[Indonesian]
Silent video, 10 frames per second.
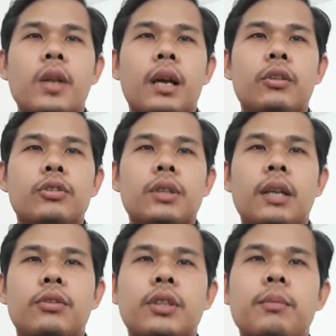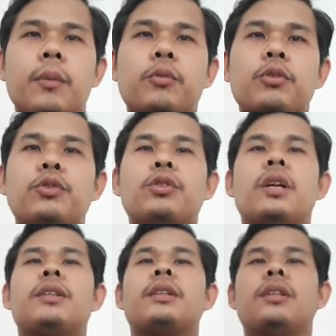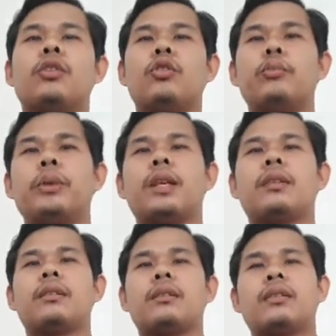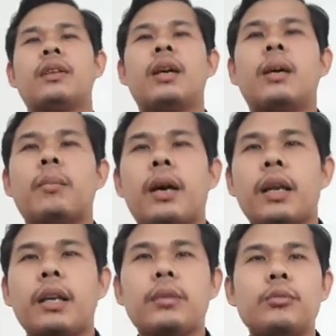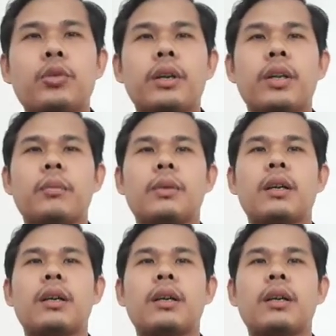atau 150 juta triliun mil. Para ilmuwan yang